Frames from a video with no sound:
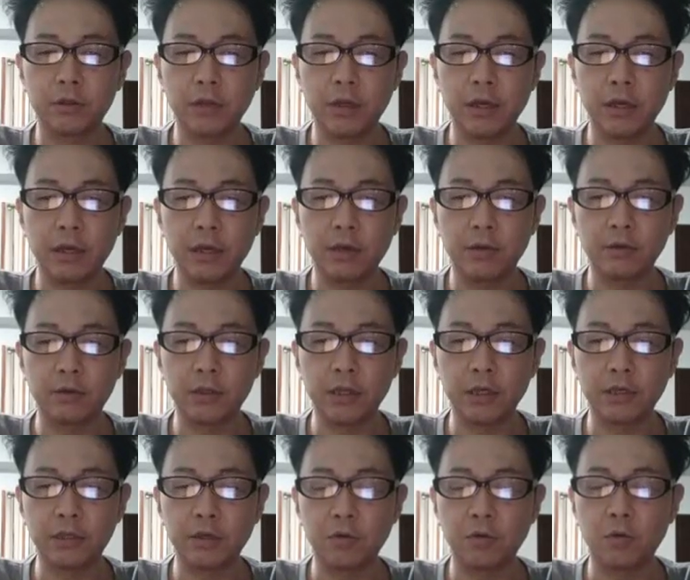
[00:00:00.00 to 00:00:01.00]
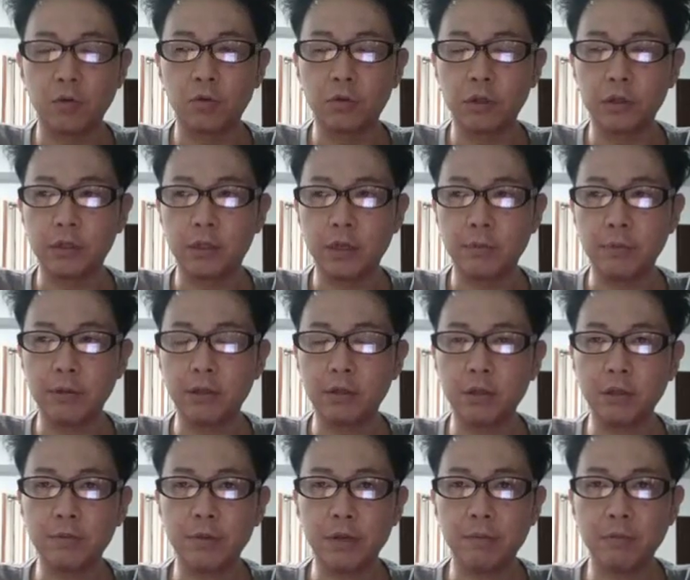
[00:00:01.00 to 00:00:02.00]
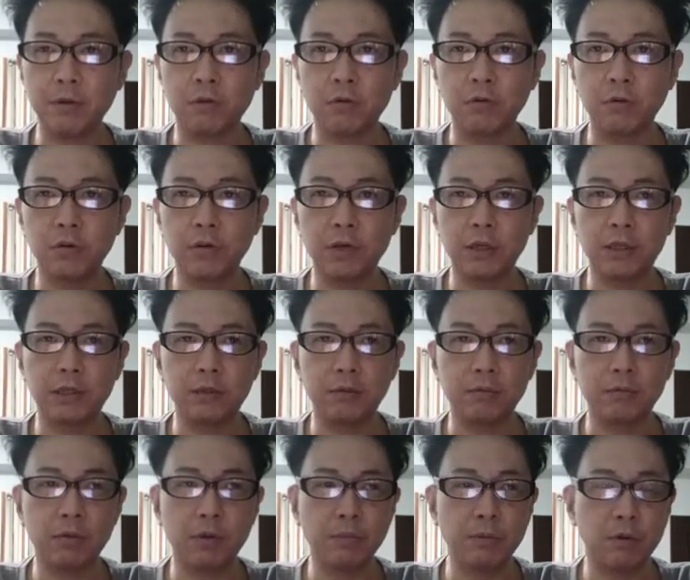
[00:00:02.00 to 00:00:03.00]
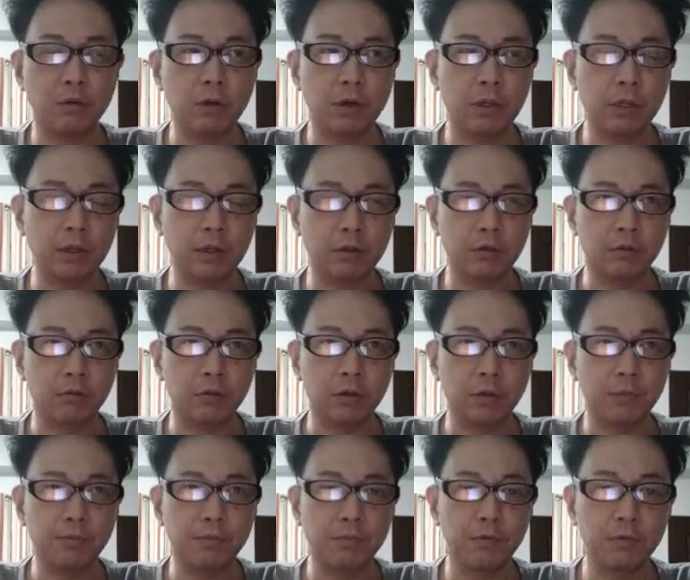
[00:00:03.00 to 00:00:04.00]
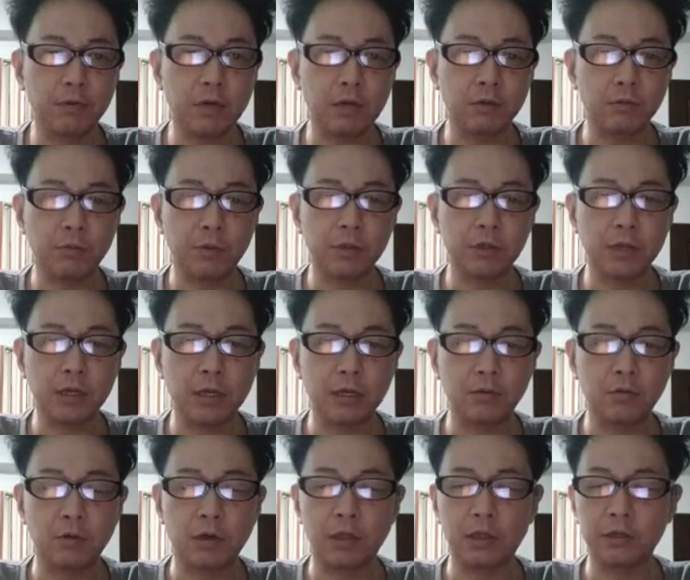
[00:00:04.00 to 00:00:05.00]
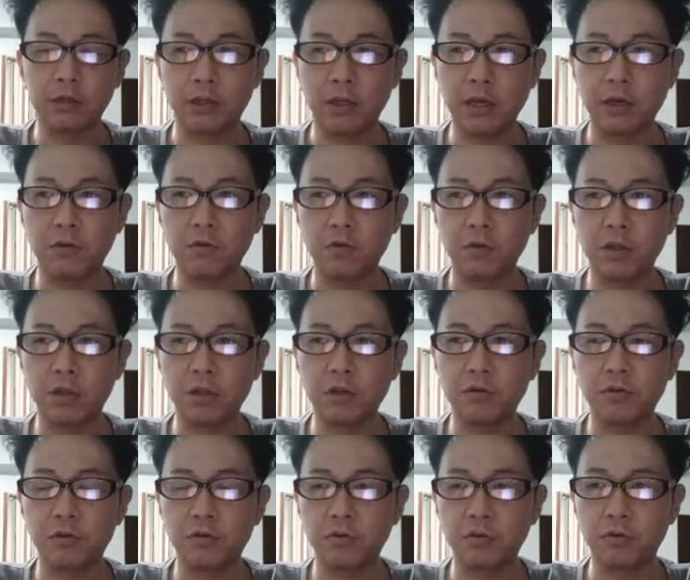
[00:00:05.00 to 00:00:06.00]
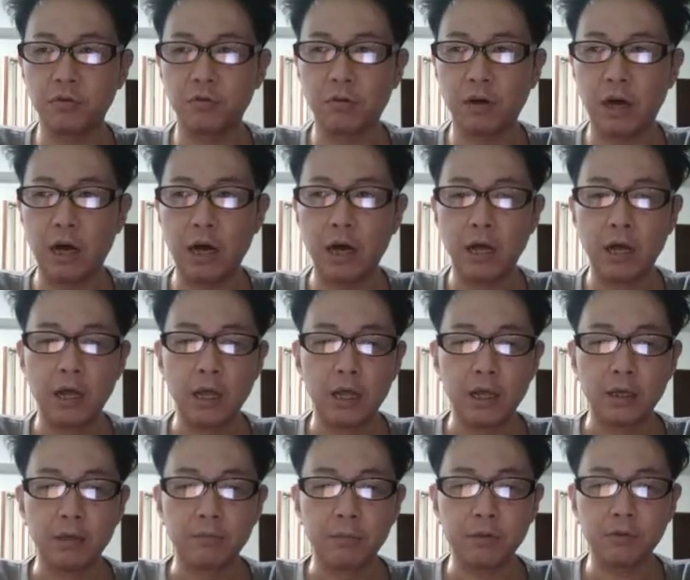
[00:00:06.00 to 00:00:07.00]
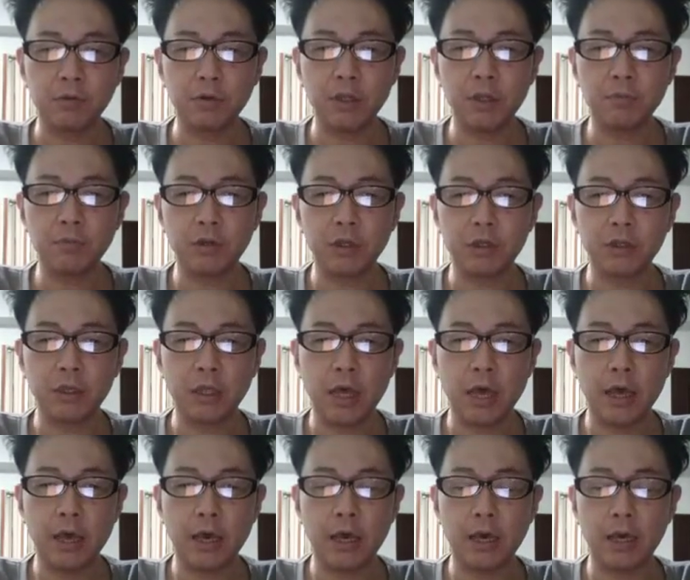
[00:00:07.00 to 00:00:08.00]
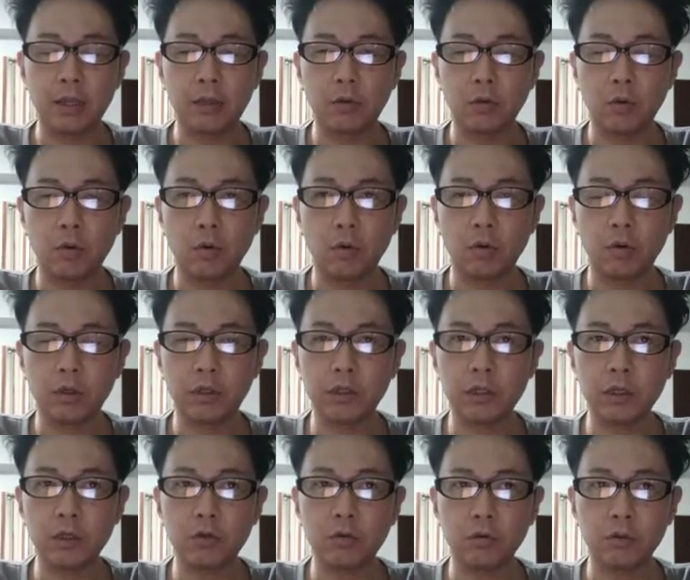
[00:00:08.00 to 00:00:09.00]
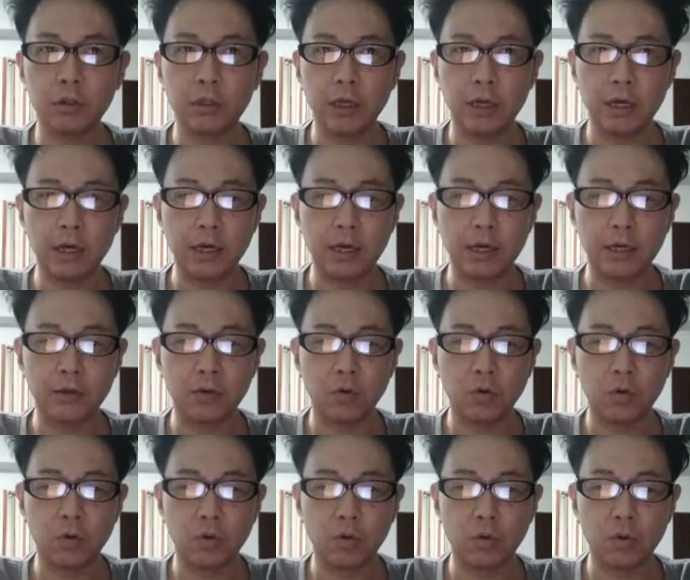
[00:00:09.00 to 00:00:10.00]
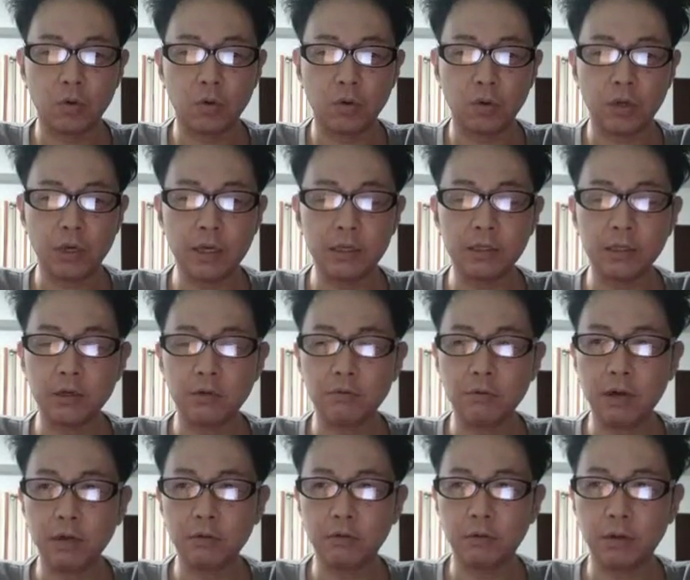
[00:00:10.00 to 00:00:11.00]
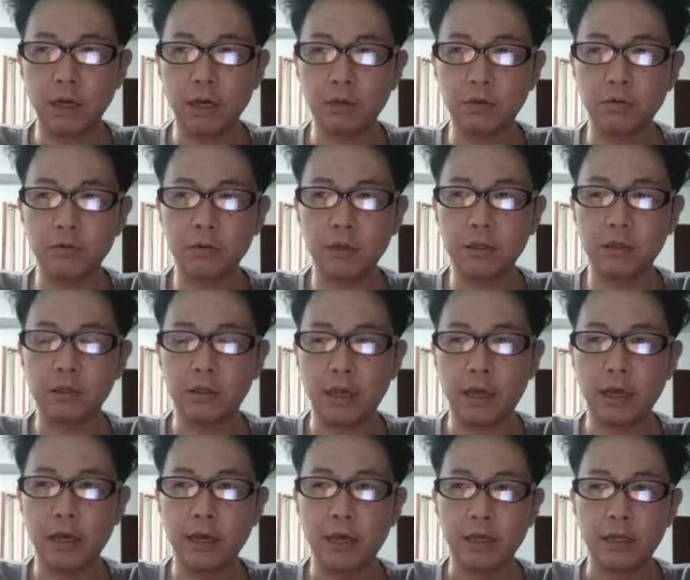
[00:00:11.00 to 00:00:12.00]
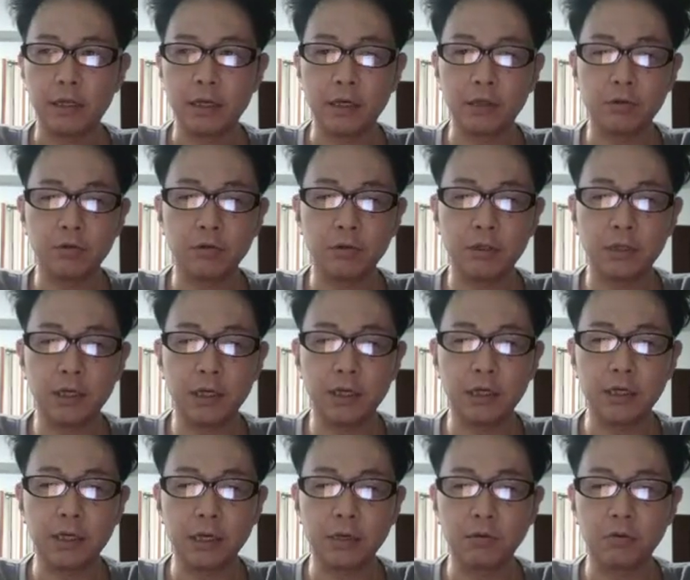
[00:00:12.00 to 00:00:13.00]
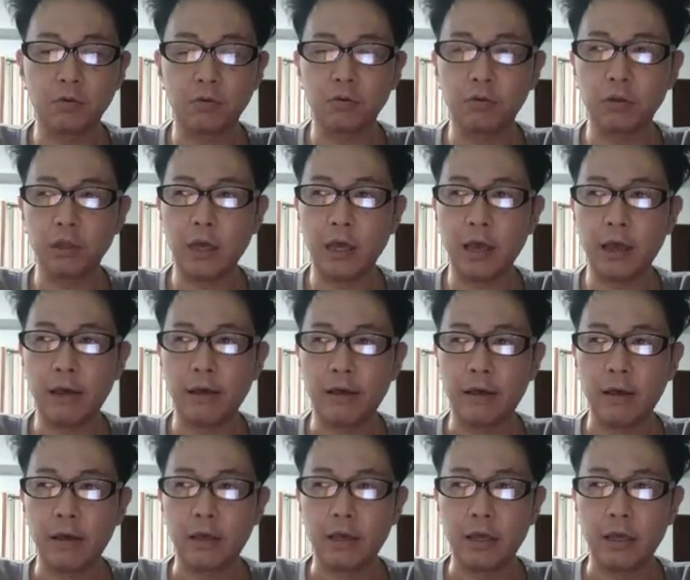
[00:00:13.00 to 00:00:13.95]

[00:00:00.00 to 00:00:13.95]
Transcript: えー、お伝えしている方法ですね、まあ、例えば今こういう今ご覧になっているこの1分ぐらいの短い動画ですねクオリティの低い動画まあ、それでもですね、えーと、きちんとした、あのー、検索ワード、タイトルですね、タイトルをしっかり入れることで、